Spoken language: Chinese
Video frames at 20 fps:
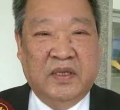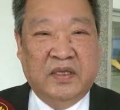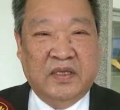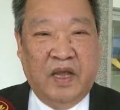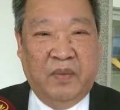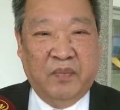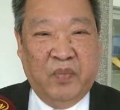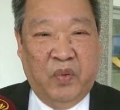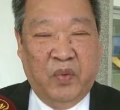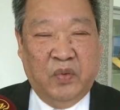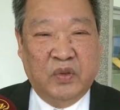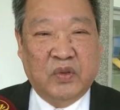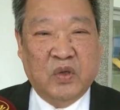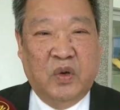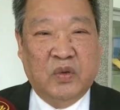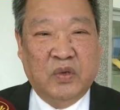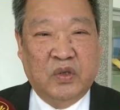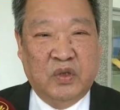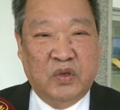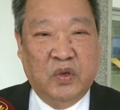在普
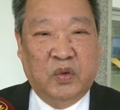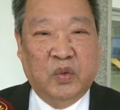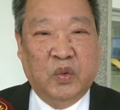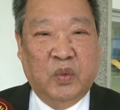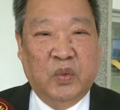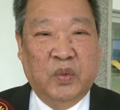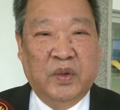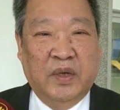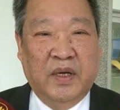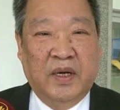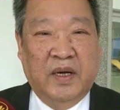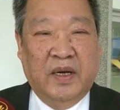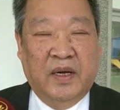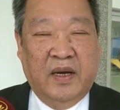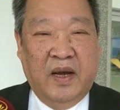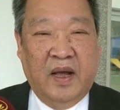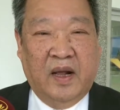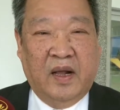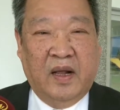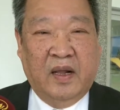中就读，
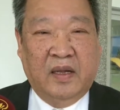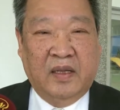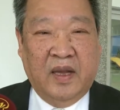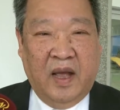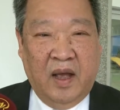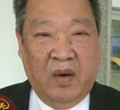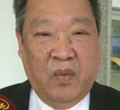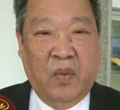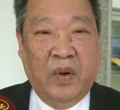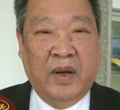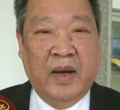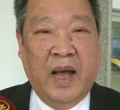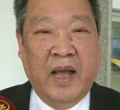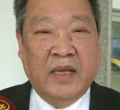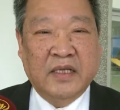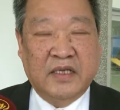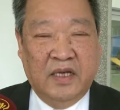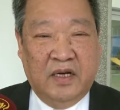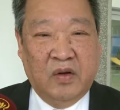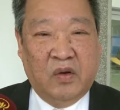让让他很安
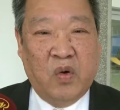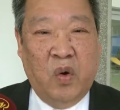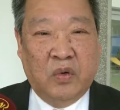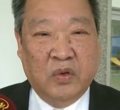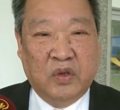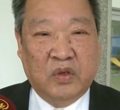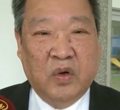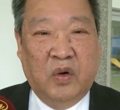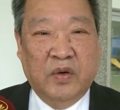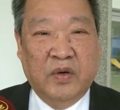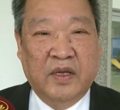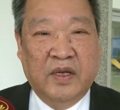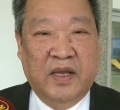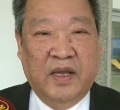心的工作。